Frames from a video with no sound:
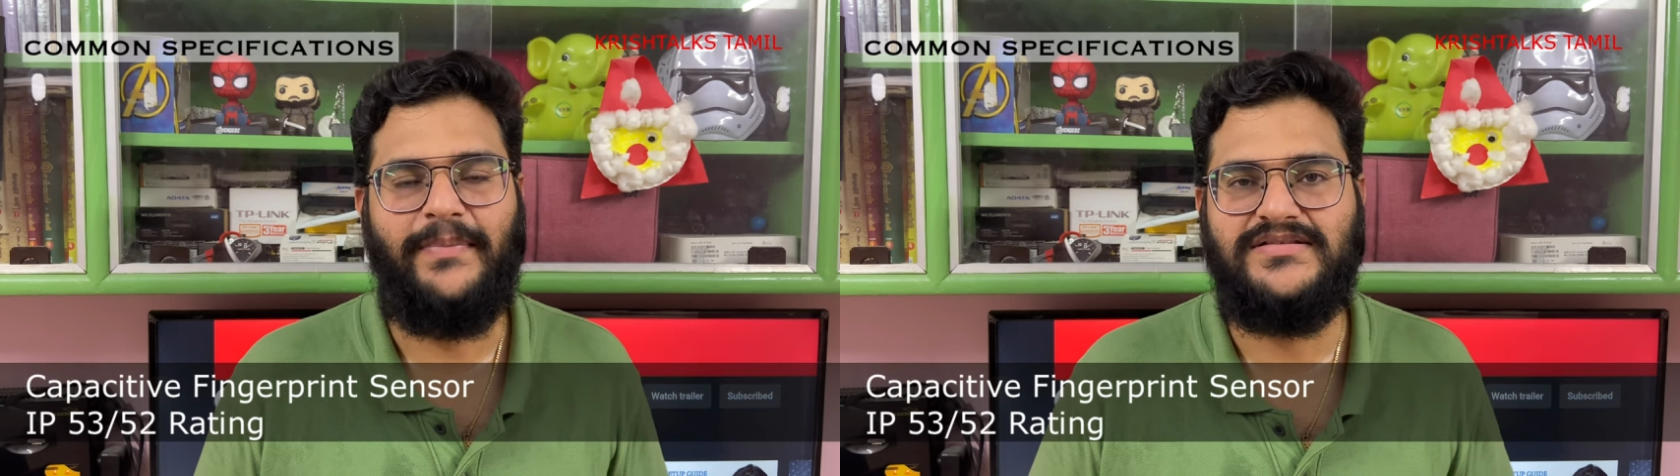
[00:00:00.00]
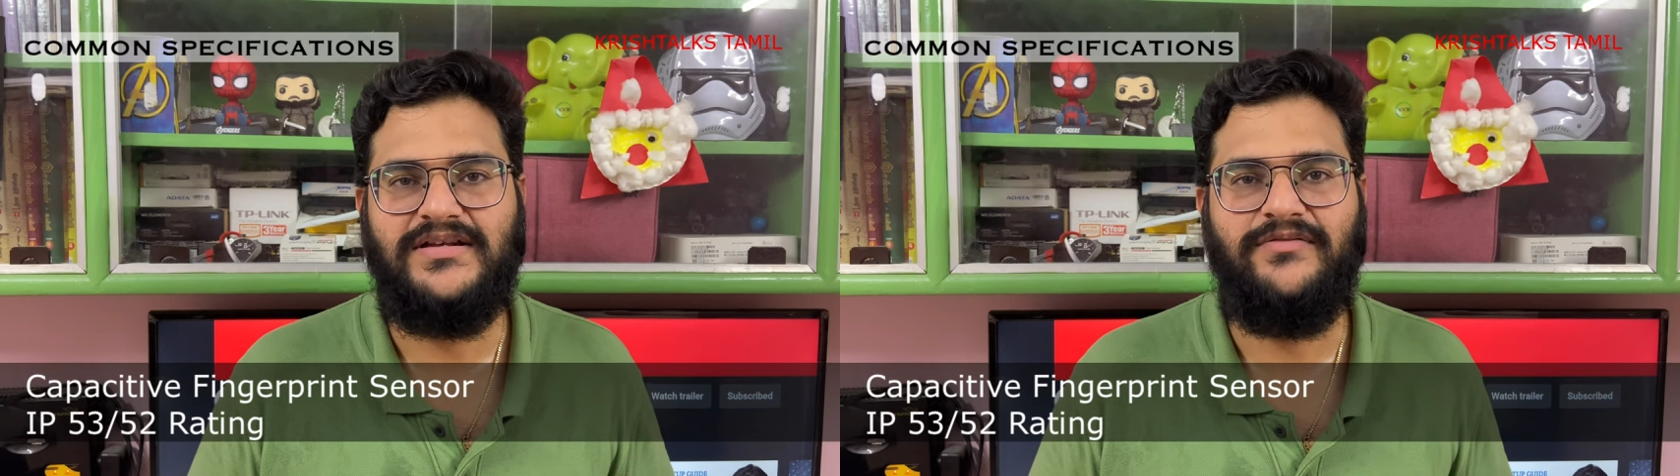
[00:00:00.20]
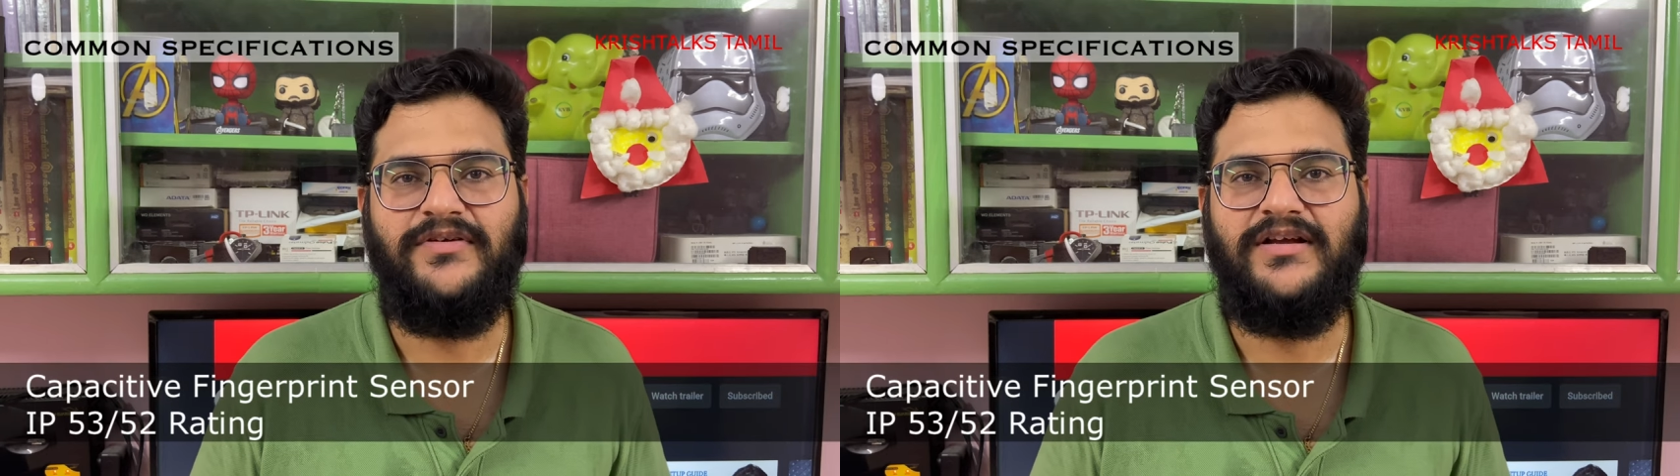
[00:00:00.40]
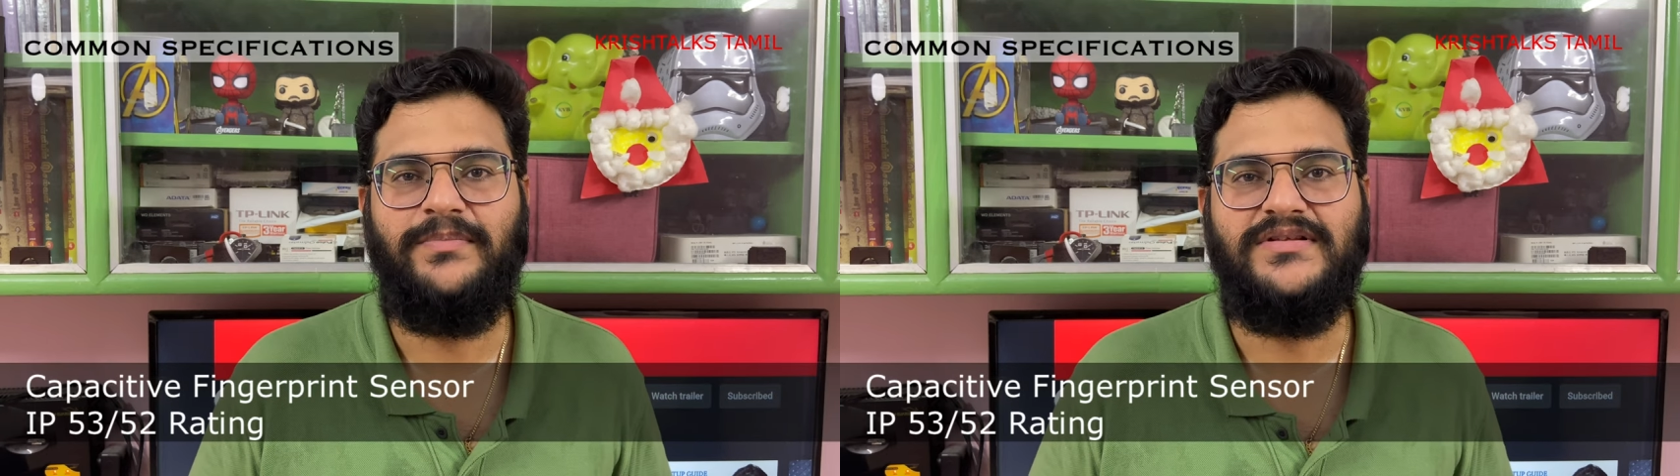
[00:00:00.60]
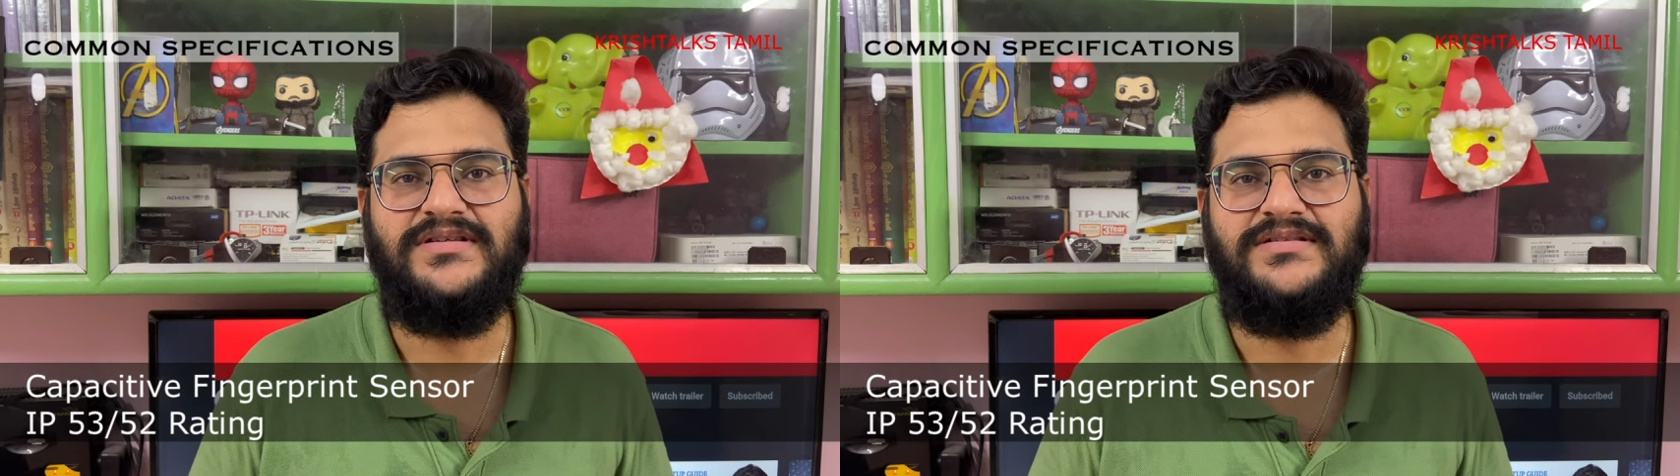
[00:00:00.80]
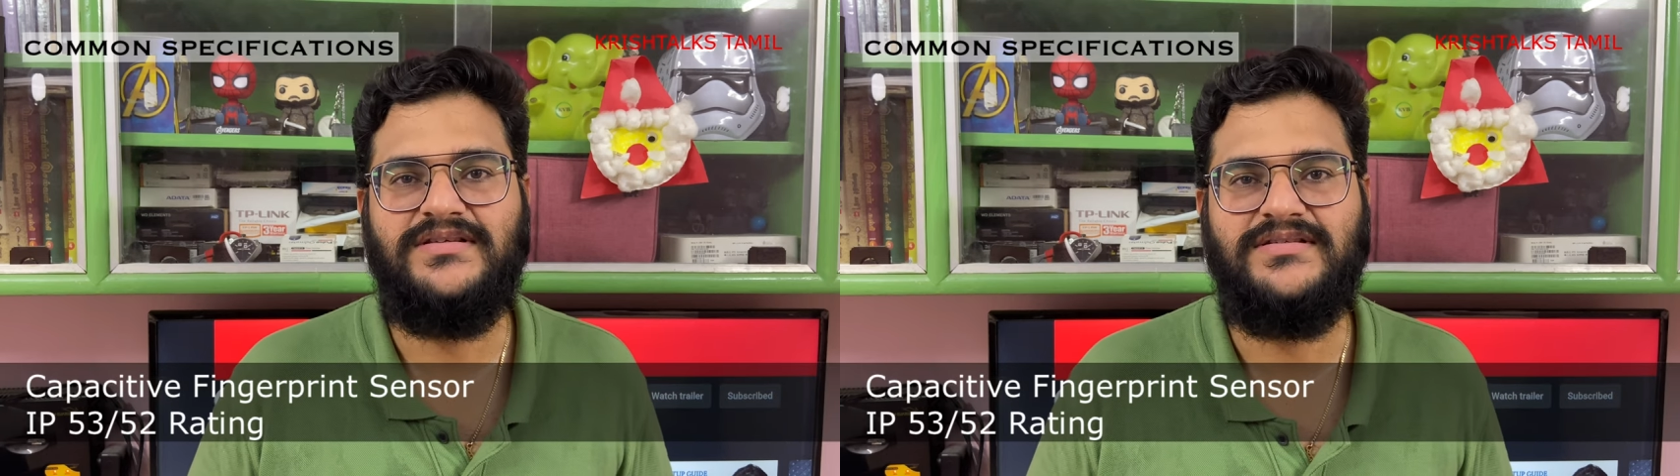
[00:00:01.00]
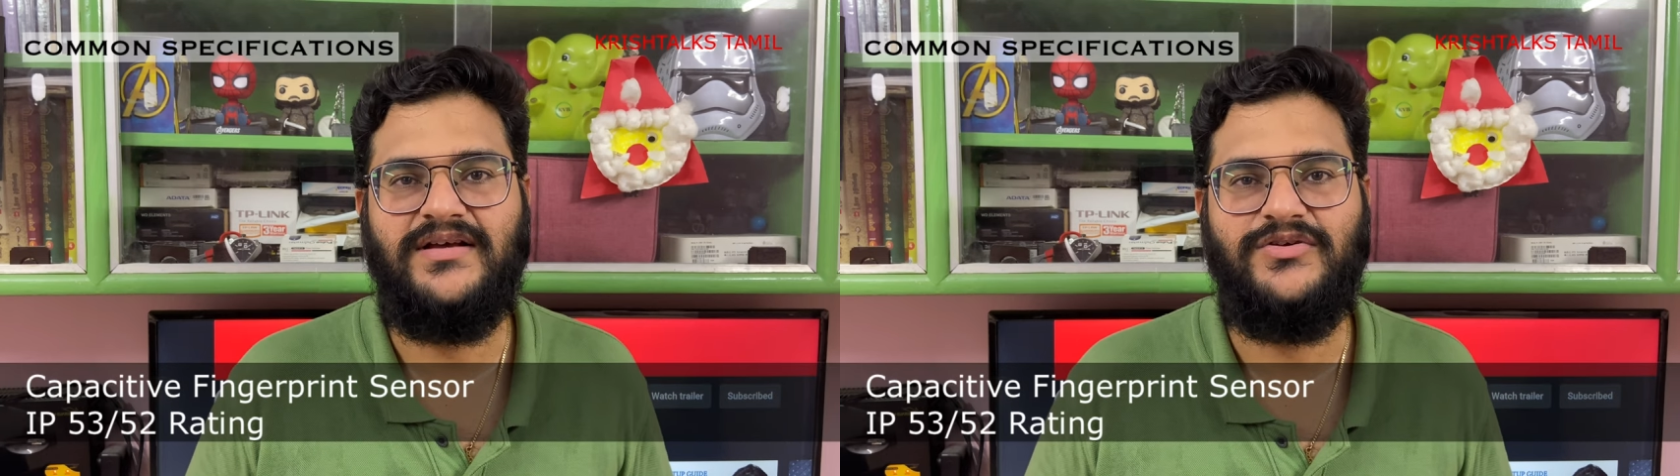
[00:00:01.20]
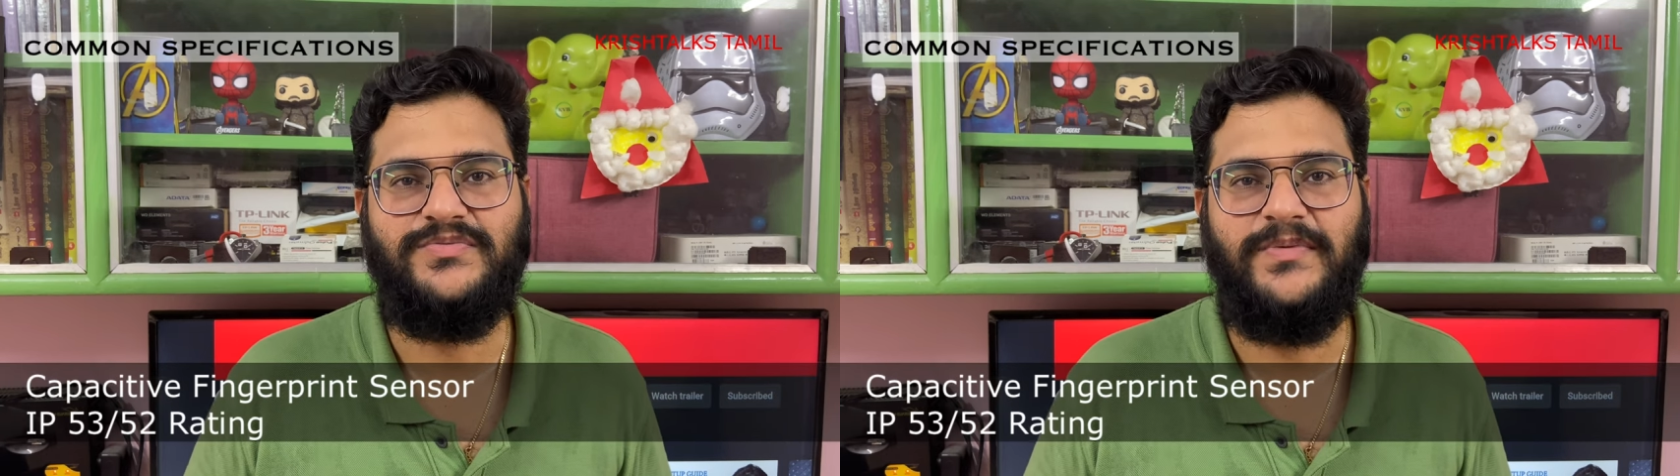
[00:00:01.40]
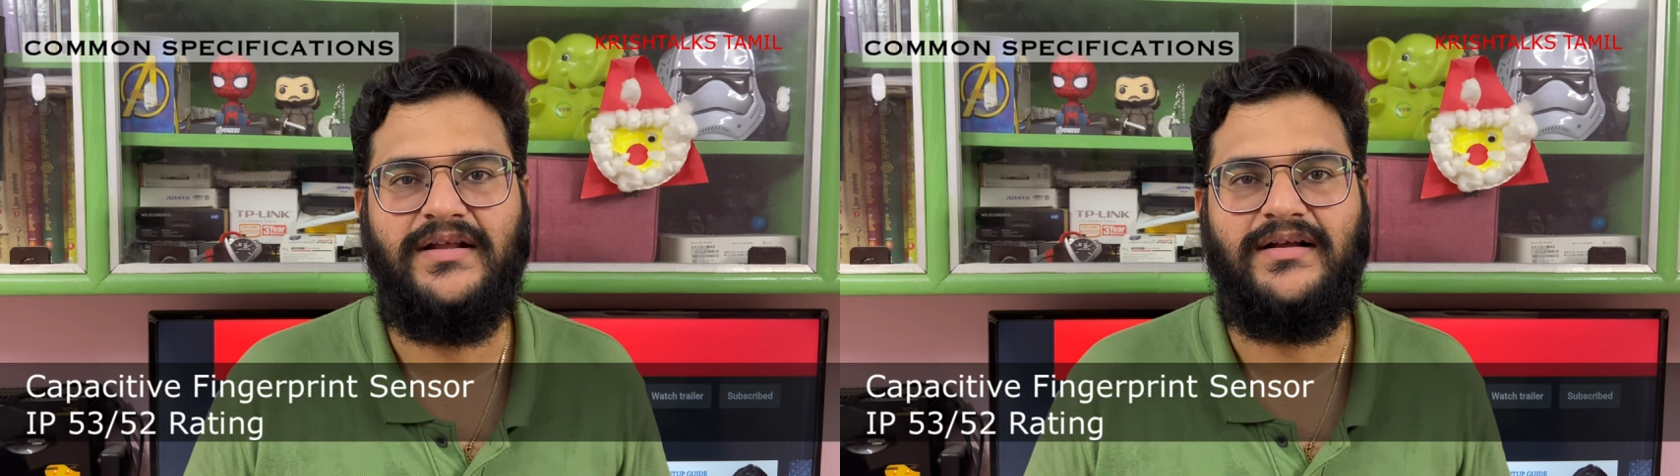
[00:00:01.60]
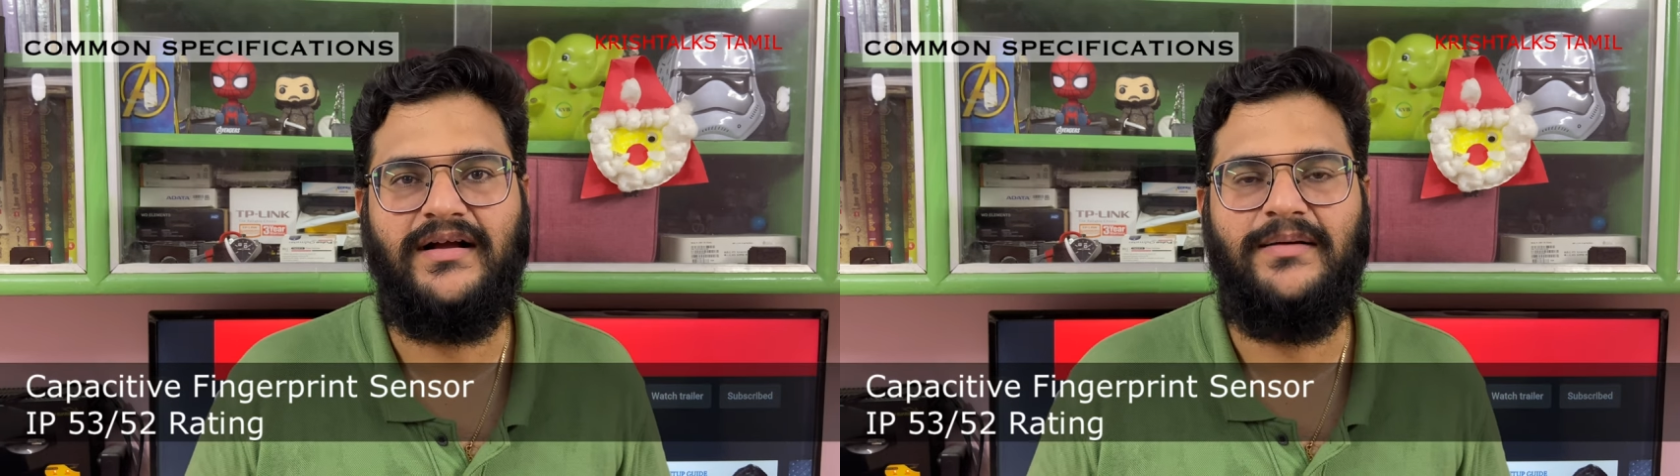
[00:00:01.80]
கெப்பாசிட்டி ஃபிங்கர் பிரிண்ட் சென்சர்ஸ் தான் யூஸ்
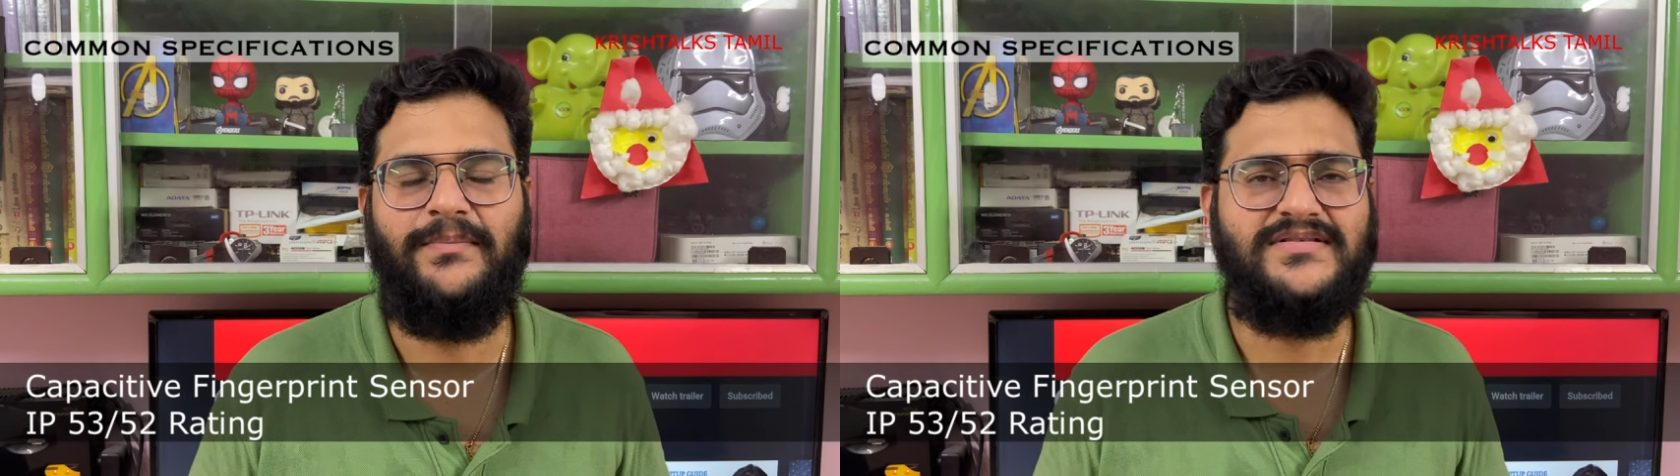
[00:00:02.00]
பண்ணியிருக்காங்க